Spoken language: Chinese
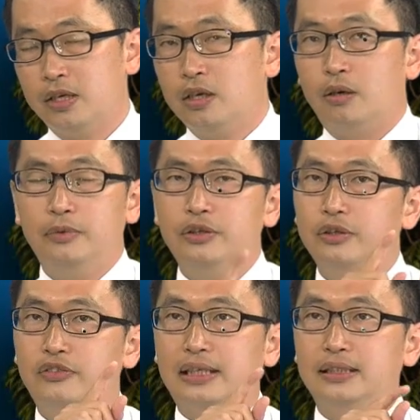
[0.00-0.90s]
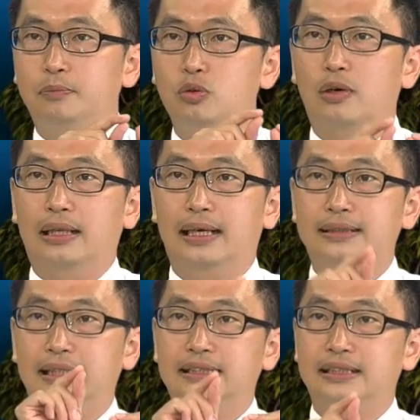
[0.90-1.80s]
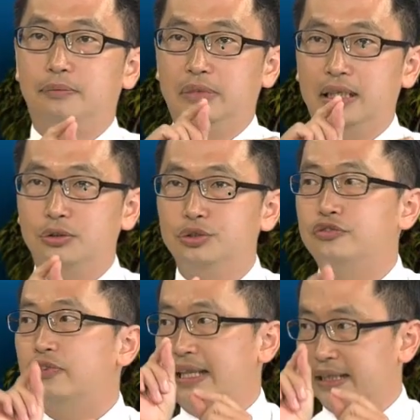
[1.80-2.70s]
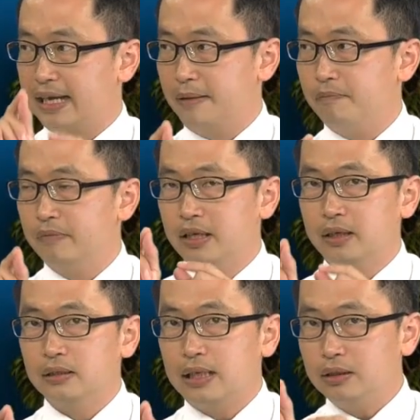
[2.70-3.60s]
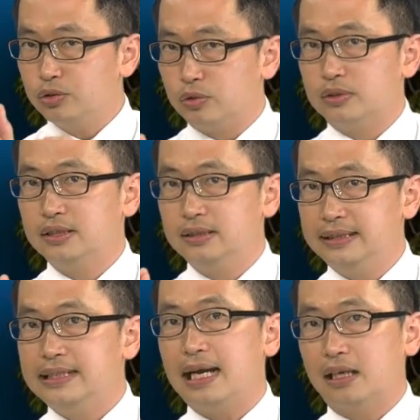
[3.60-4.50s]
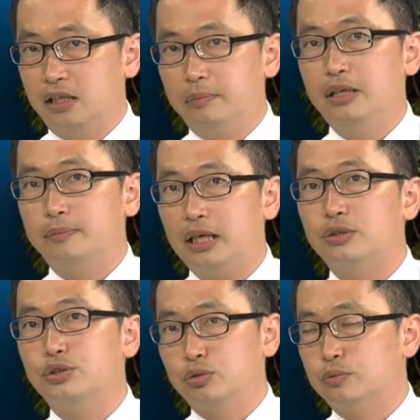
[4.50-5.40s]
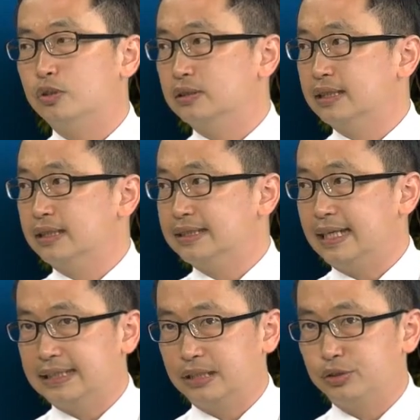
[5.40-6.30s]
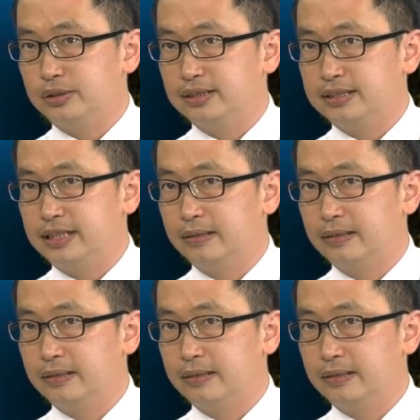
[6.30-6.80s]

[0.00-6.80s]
我们会发现，不管它再怎么样去反弹。对它总是价格没有办法去突破这个下降趋势线。